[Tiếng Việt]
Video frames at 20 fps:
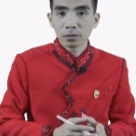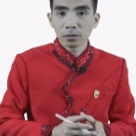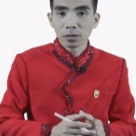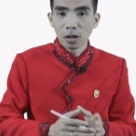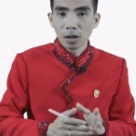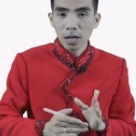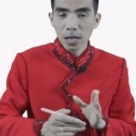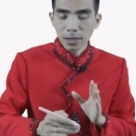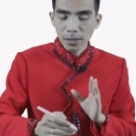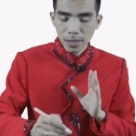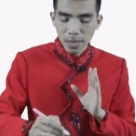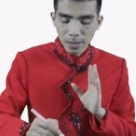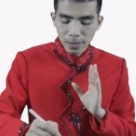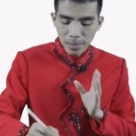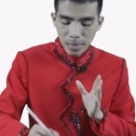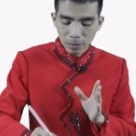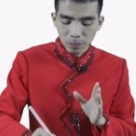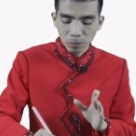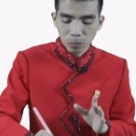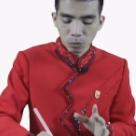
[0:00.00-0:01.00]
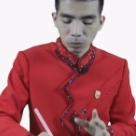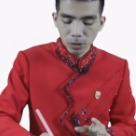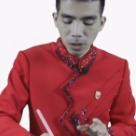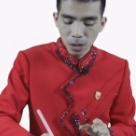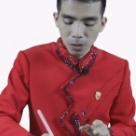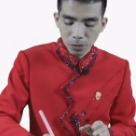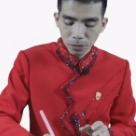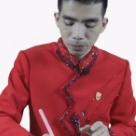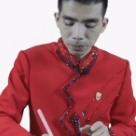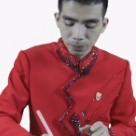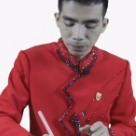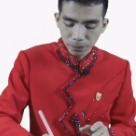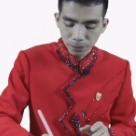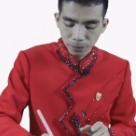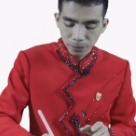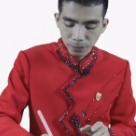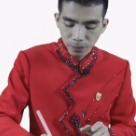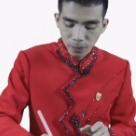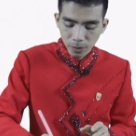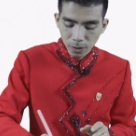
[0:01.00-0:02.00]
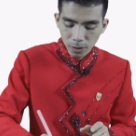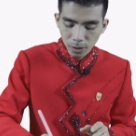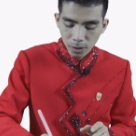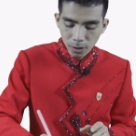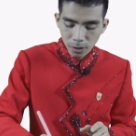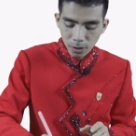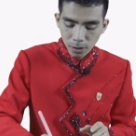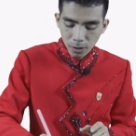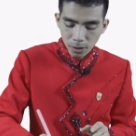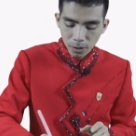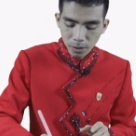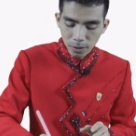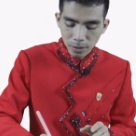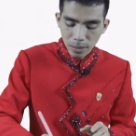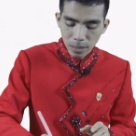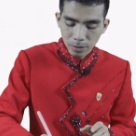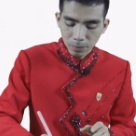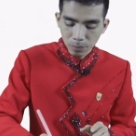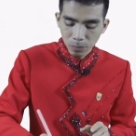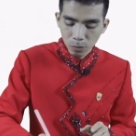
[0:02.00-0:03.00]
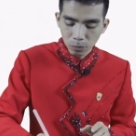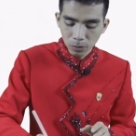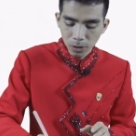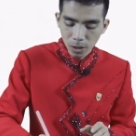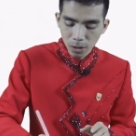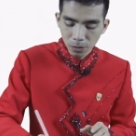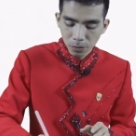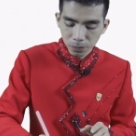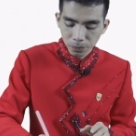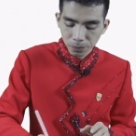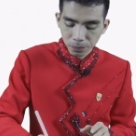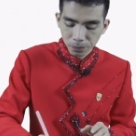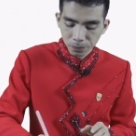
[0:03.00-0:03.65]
đó là gì ạ đặt mục tiêu đặt mục tiêu